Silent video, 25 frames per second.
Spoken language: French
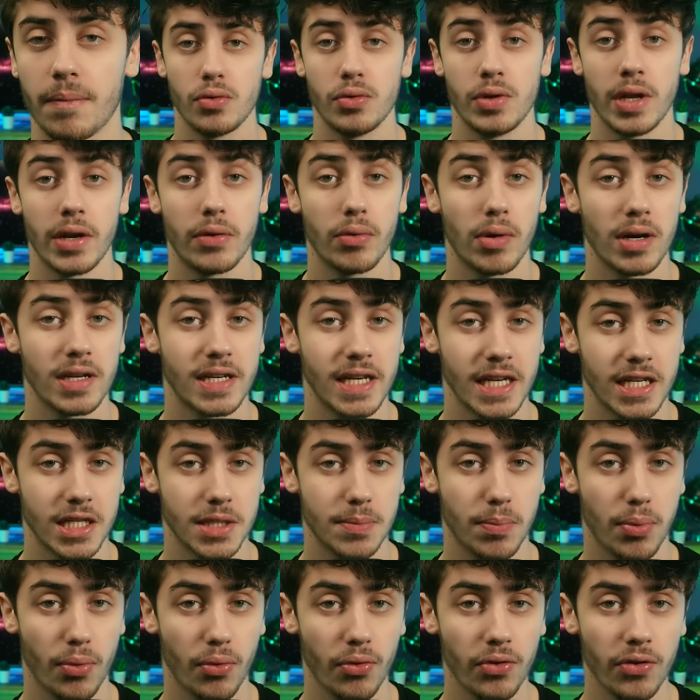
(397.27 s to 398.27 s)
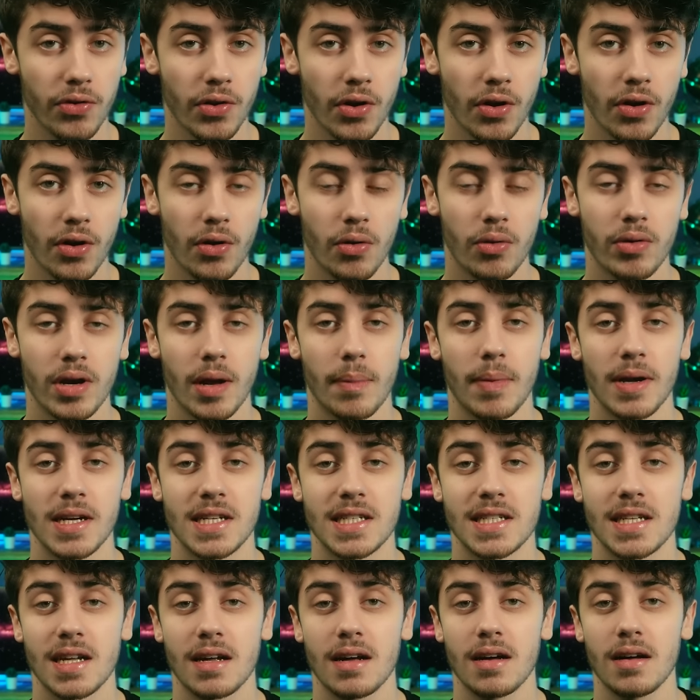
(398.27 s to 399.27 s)
Une étoile qui explose, on appelle
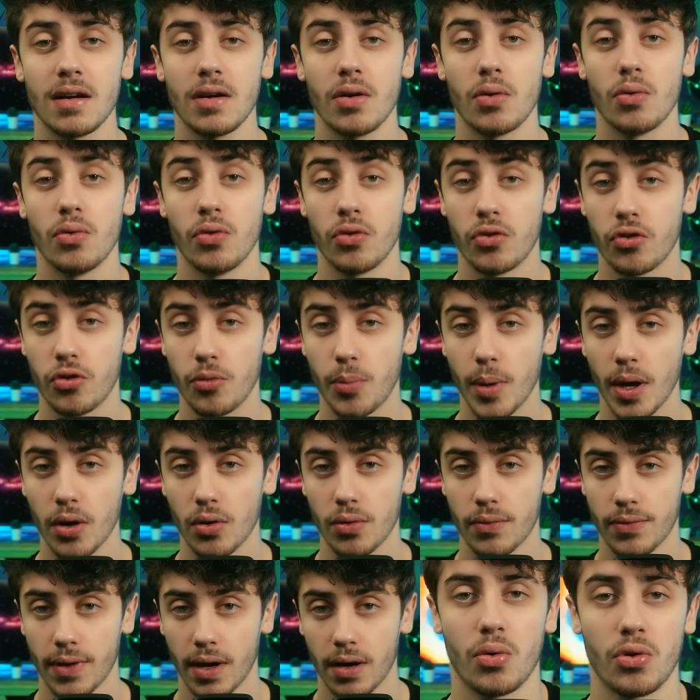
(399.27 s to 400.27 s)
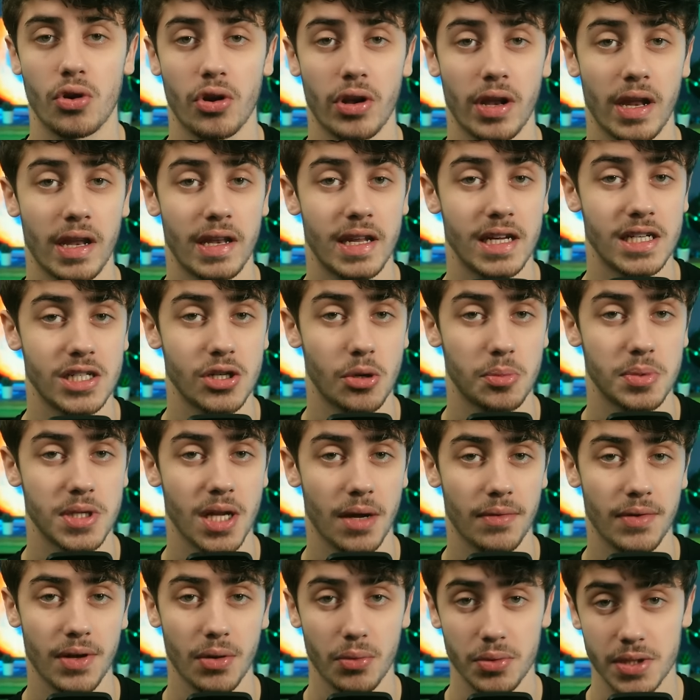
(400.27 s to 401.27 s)
ça une supernova. On en a déjà
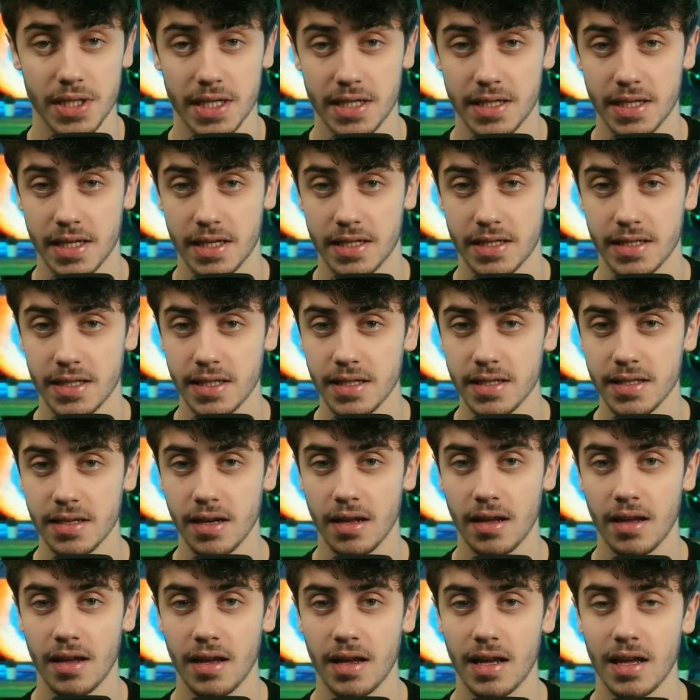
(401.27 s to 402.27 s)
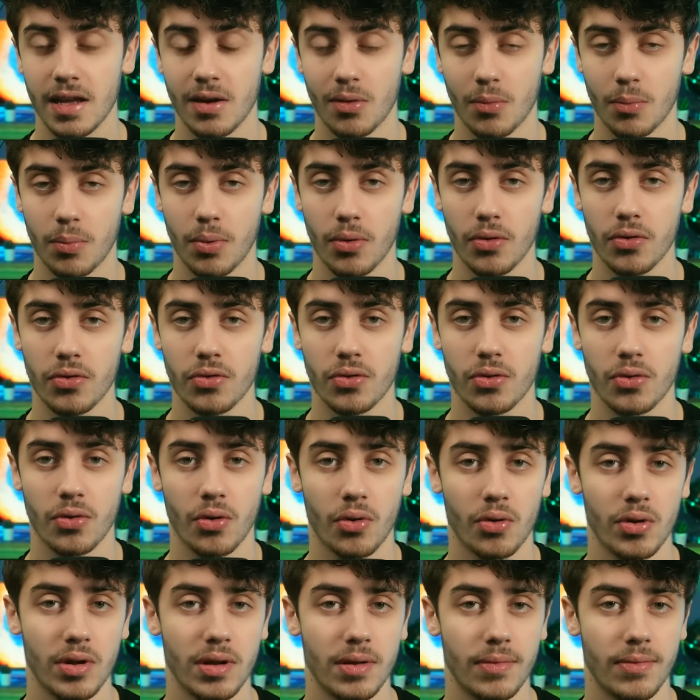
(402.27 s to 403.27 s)
observé, on sait que ça existe, et on pense que
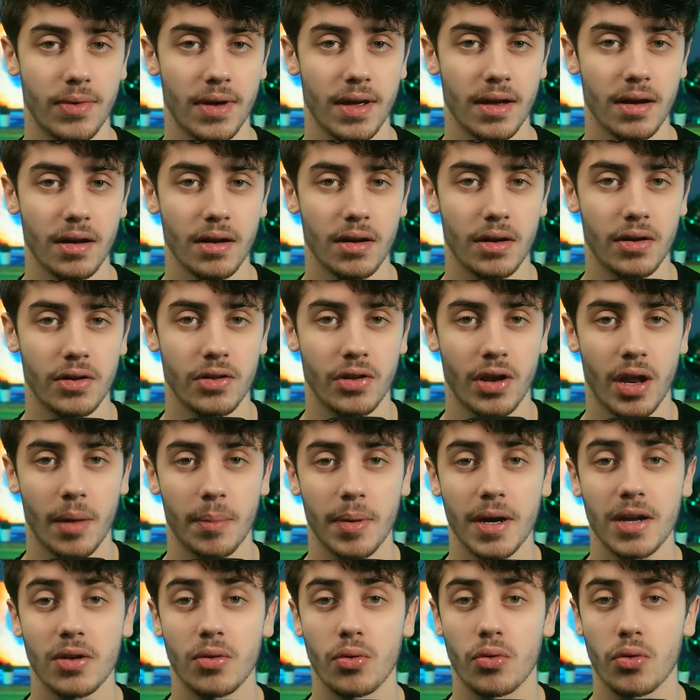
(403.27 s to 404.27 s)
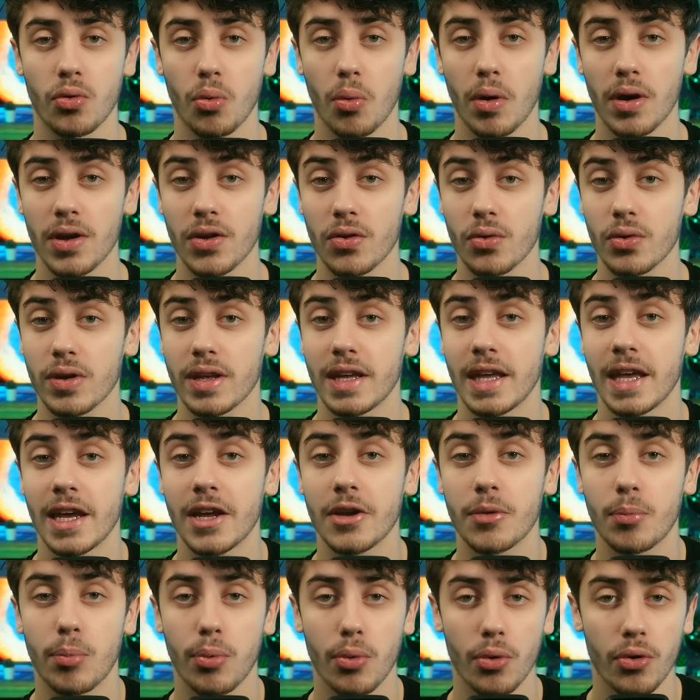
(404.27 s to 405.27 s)
dans l'univers, il y en a près de 300 qui
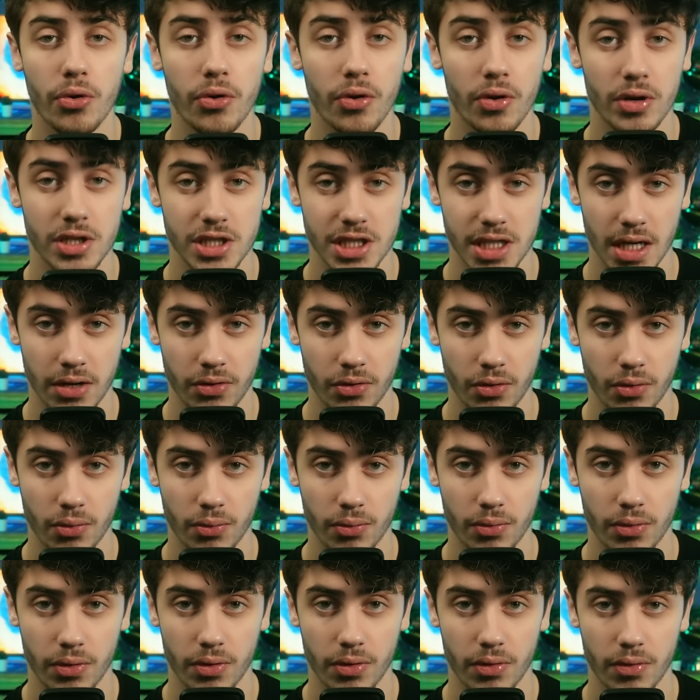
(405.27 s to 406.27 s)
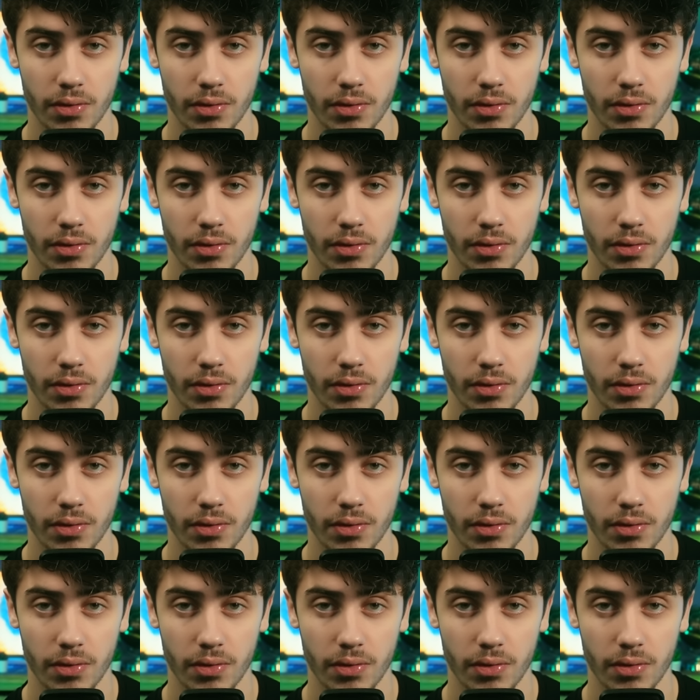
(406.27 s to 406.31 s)
explosent chaque seconde.